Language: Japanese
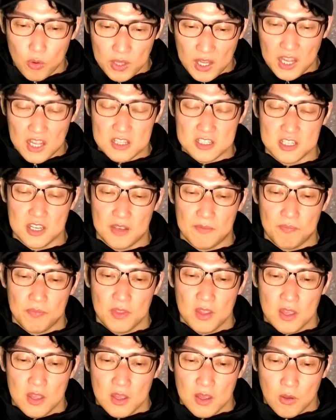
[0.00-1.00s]
んな感じ。
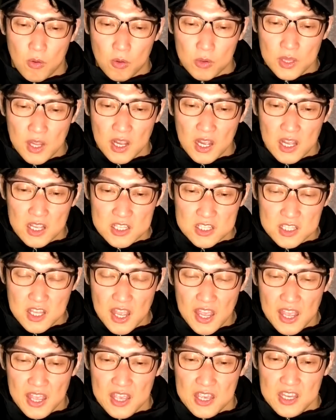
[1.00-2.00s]
こんな感じ
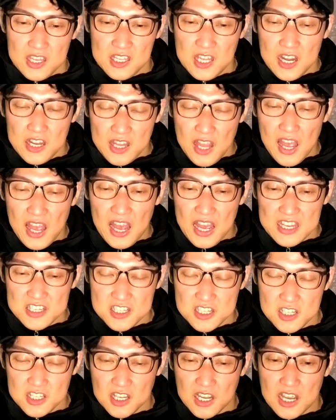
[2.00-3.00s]
で、左ね、
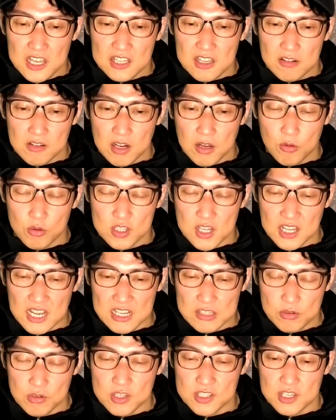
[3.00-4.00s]
IC って書いてあるから、こっちは
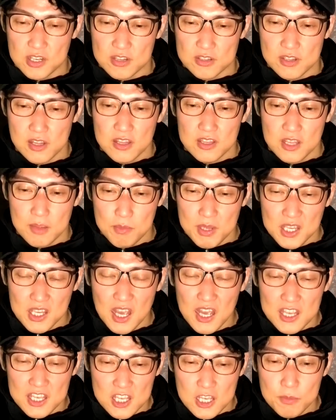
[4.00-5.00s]
ガソリン車ですね。で、右
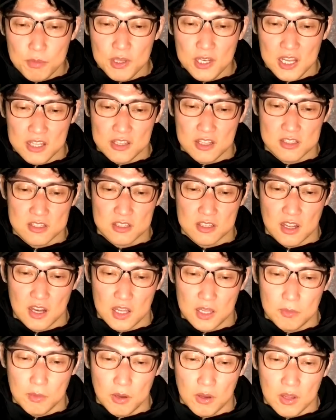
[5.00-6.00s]
が EV なんですけれ
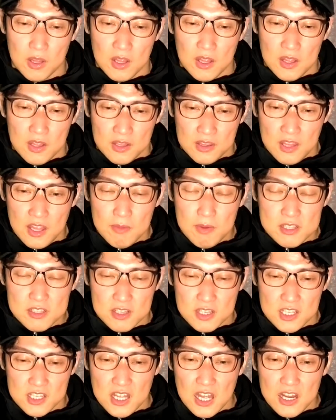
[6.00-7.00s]
ども。で、まず
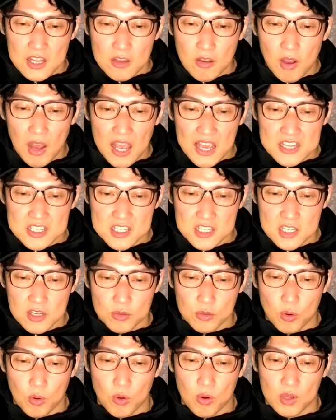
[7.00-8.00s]
左の i c
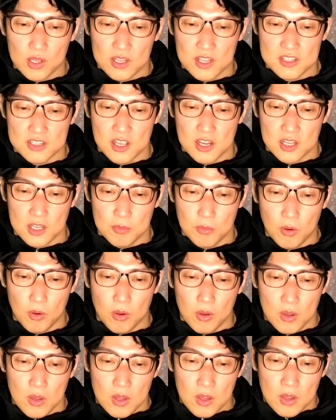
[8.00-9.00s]
のところですけれど
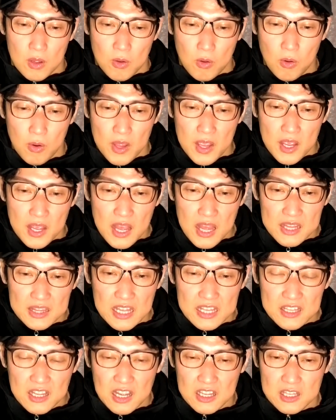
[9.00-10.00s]
も、これが
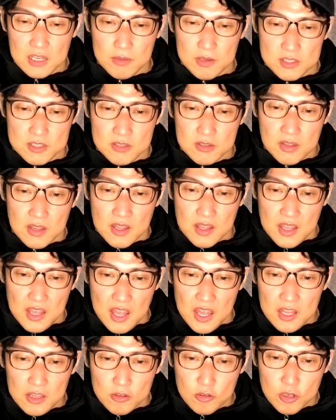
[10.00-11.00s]
何て書いてあります
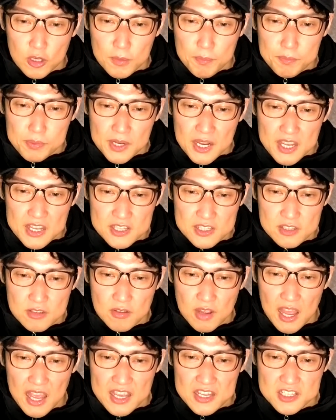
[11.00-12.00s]

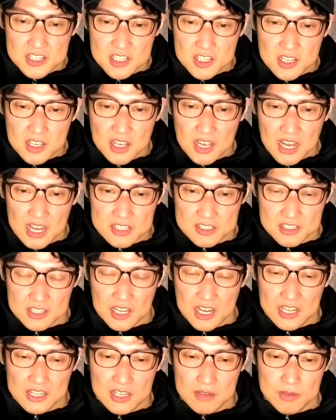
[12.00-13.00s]
エントリープライスド IC カーズっ
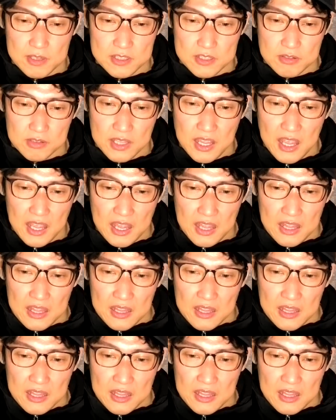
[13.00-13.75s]
て書いてありますよね。